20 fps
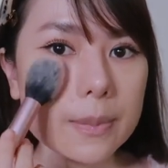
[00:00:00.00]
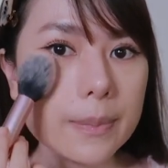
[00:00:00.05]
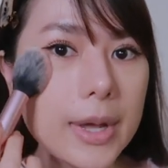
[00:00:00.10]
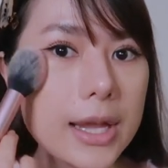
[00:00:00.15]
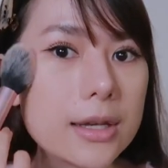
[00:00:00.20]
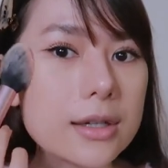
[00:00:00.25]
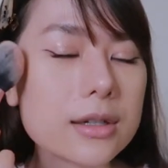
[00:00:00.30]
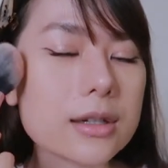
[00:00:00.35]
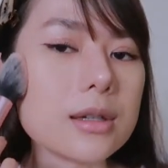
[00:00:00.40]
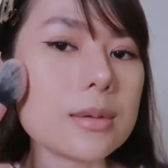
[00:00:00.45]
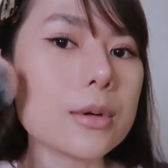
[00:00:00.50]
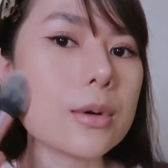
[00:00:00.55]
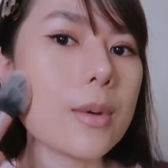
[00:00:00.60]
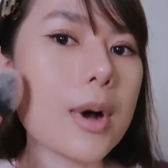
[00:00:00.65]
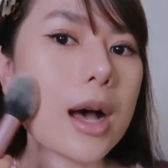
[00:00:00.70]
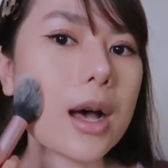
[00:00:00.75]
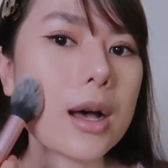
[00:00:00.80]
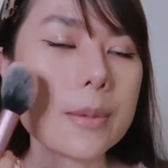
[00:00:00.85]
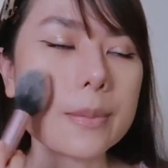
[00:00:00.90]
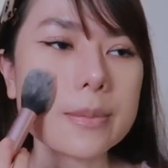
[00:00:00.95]
ไปเลยเพราะ
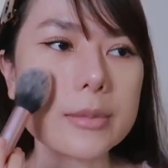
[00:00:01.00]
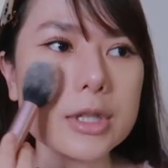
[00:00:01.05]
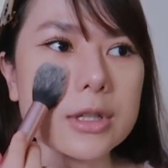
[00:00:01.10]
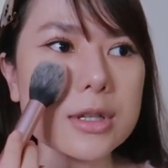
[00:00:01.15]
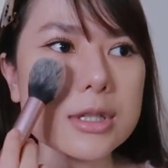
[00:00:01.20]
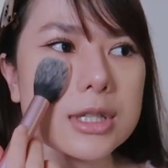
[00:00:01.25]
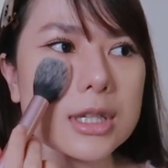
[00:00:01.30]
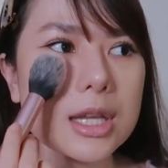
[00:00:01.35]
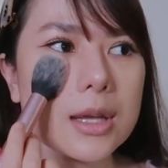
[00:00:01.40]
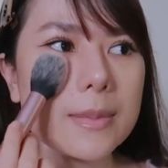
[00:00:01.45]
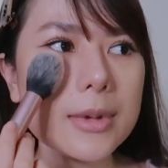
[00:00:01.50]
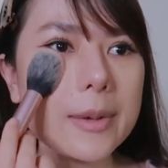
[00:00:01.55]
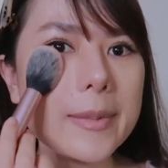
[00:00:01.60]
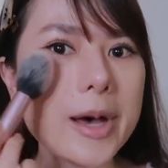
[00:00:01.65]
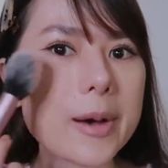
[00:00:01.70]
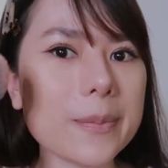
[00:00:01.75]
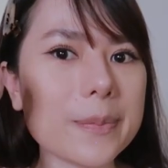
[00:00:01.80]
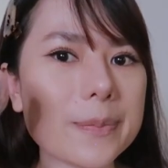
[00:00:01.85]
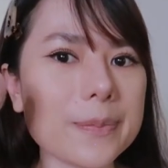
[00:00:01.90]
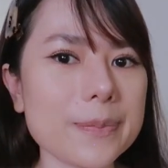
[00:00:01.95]
ว่ามันก็จะได้ไม่แบ
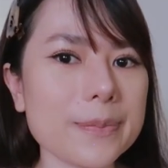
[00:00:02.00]
บ